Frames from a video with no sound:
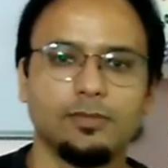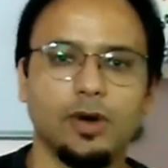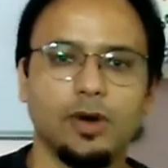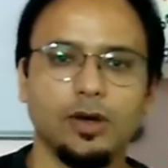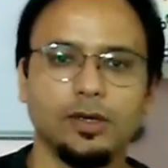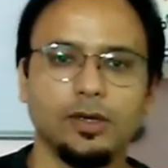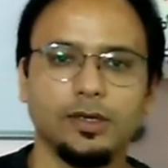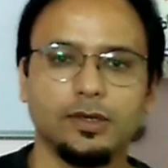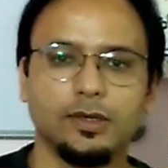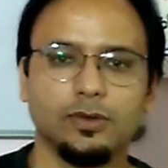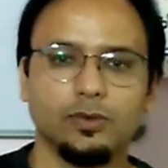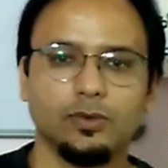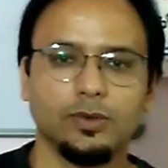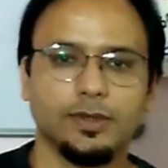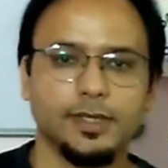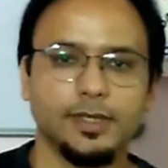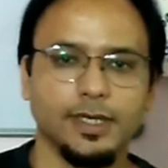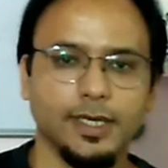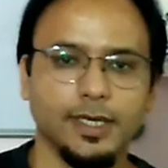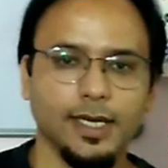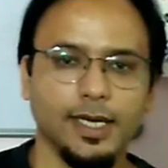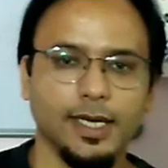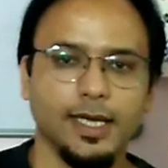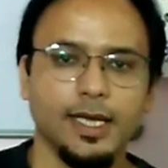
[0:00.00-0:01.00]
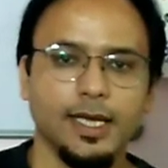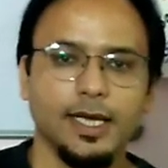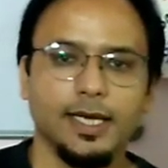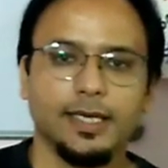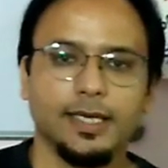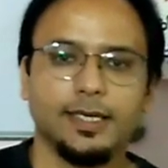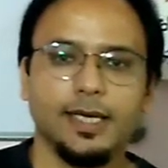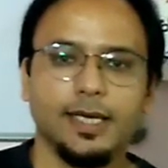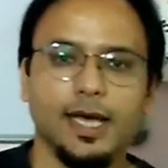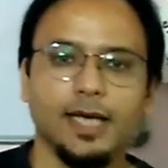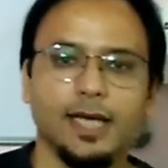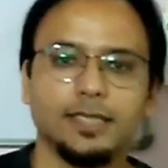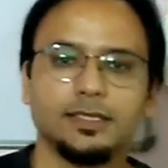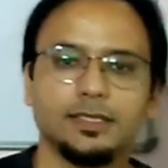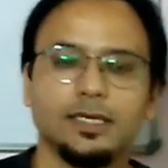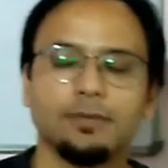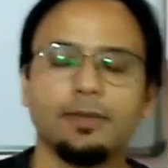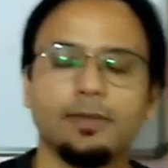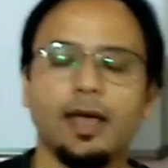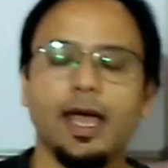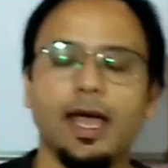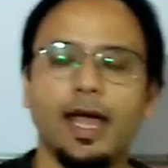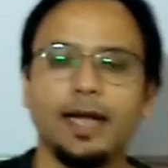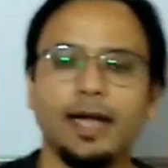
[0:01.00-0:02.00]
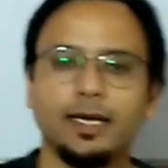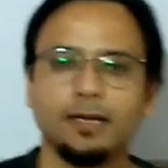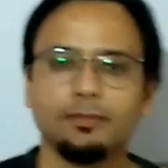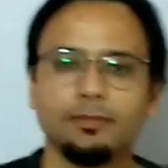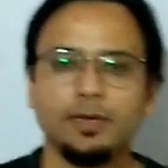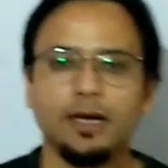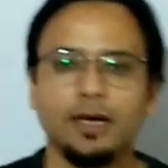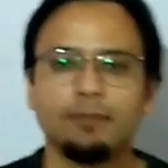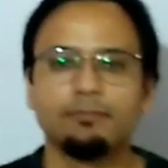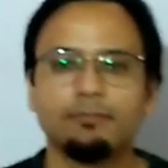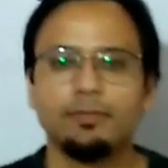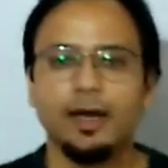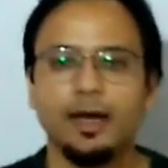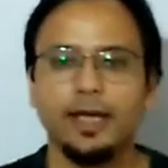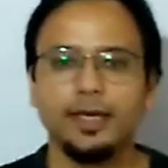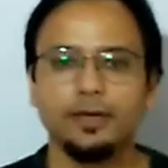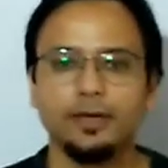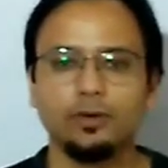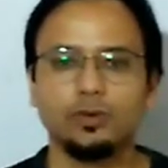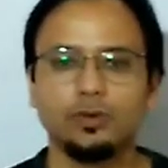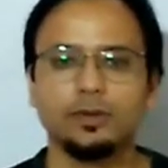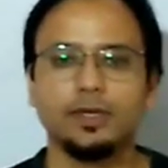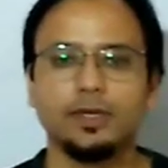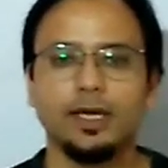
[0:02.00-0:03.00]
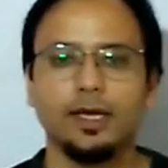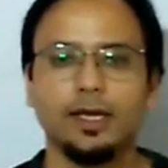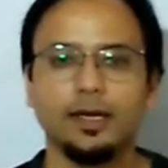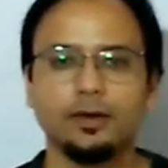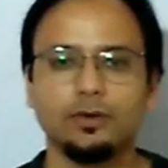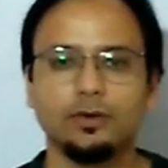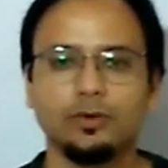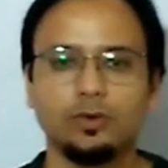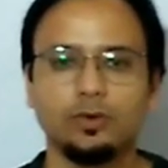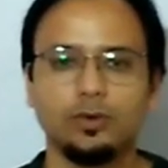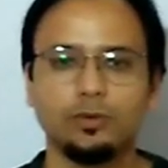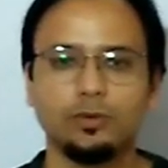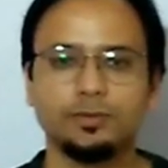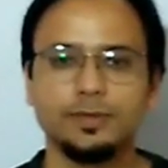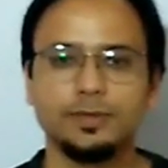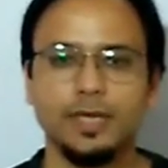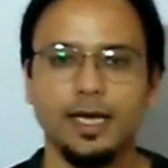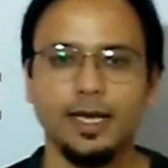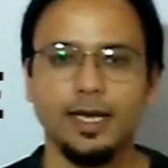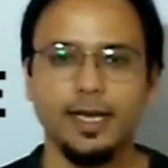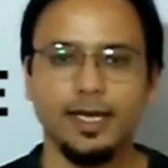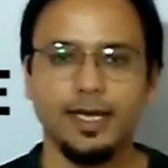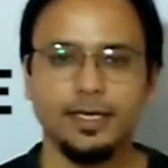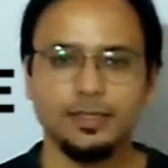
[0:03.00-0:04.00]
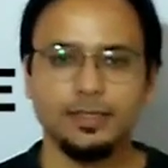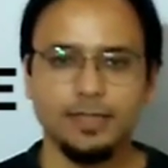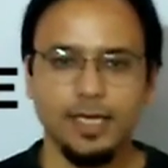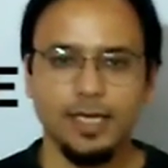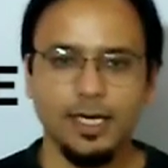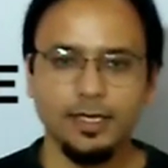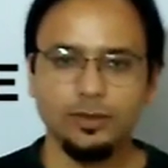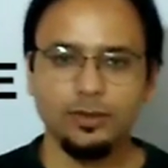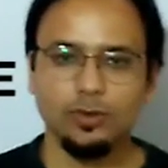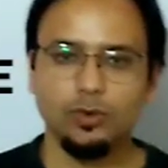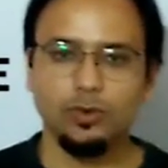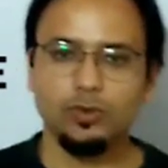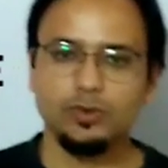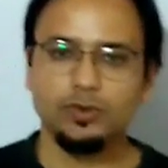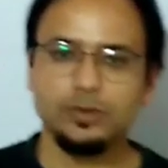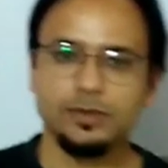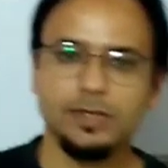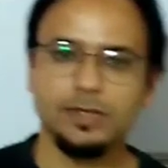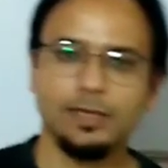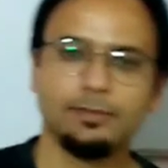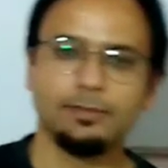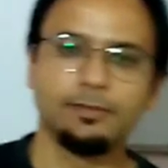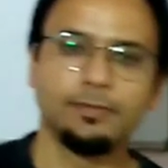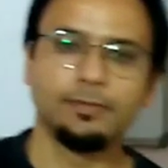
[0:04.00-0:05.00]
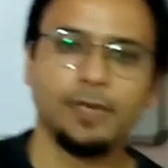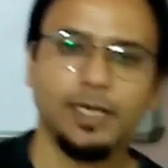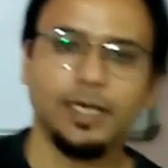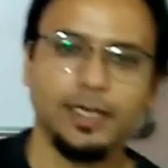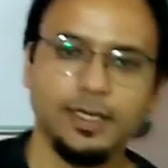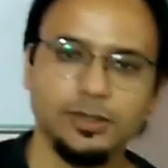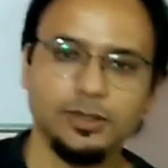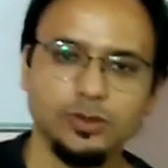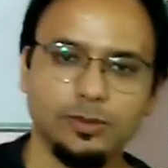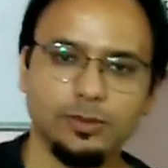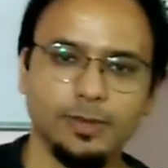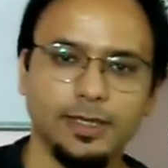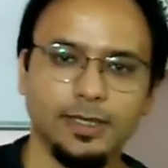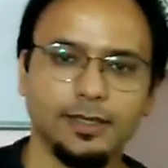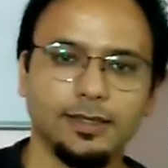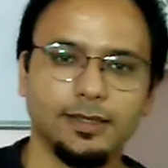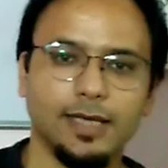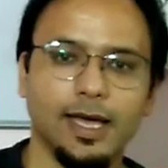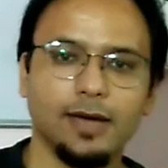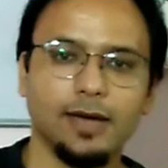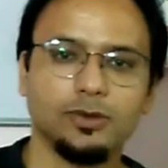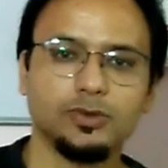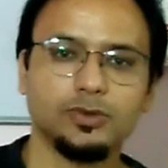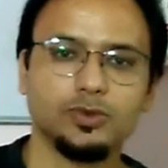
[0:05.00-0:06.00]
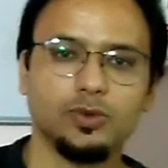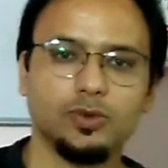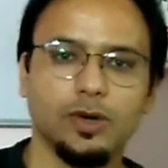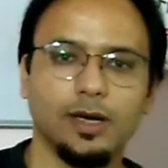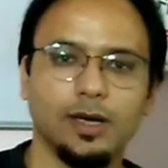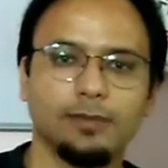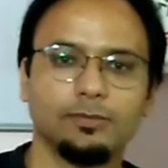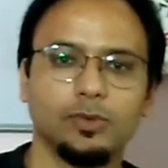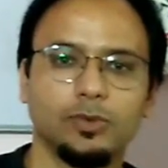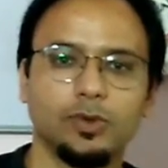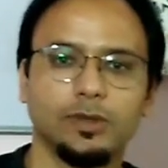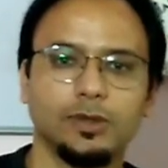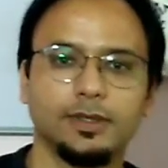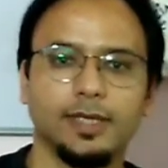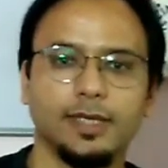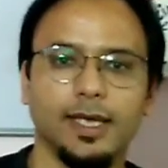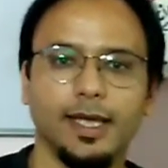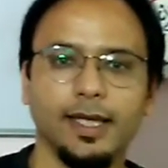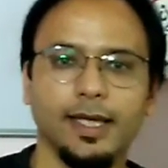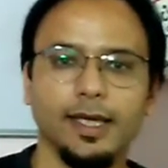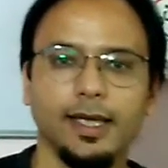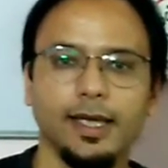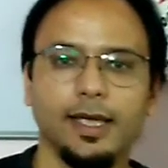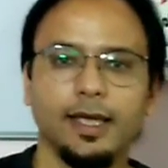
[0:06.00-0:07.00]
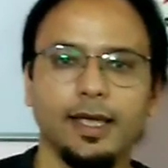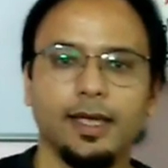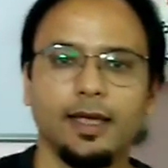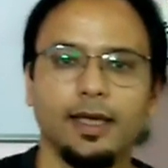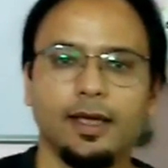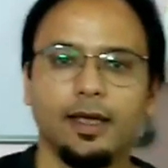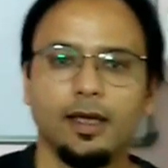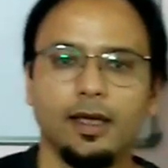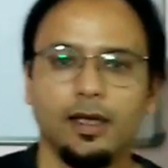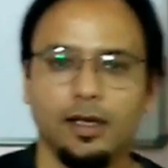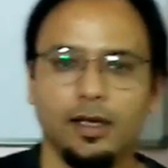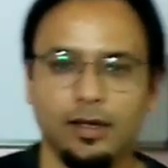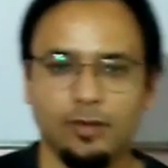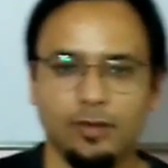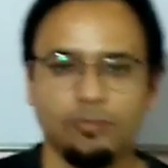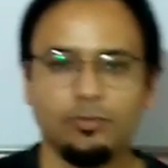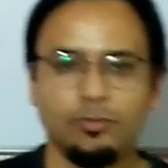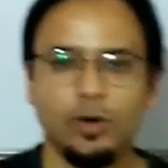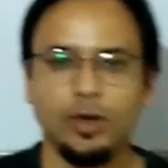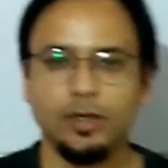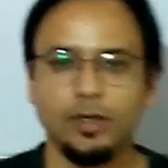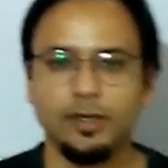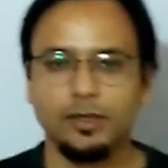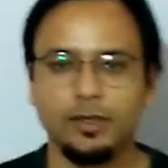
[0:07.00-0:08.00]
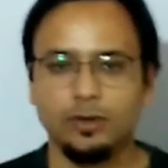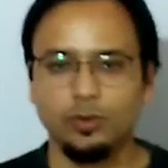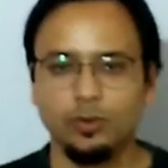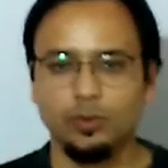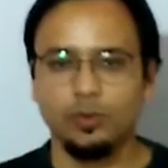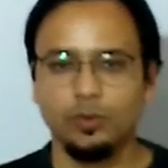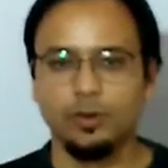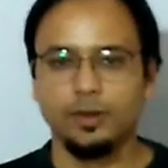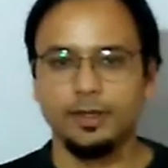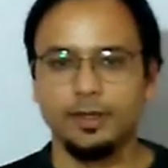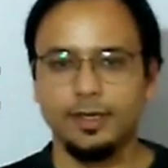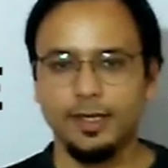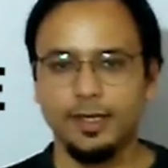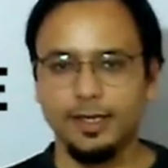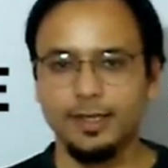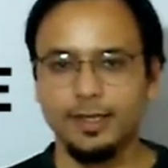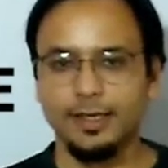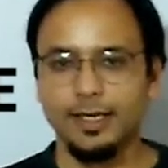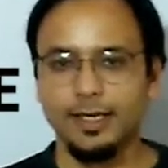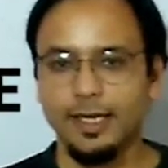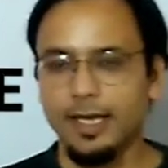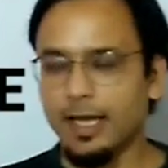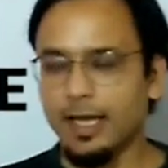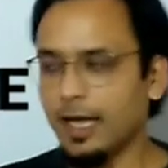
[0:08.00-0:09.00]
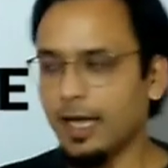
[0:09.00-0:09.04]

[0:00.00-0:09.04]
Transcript: मॉलिक्यूल ठीक है या जब एटम कंबाइन होते हैं खूब सारे एक साथ तो उससे मिलके जो बनता है उसको हम बोलते हैं मॉलिक्यूल ठीक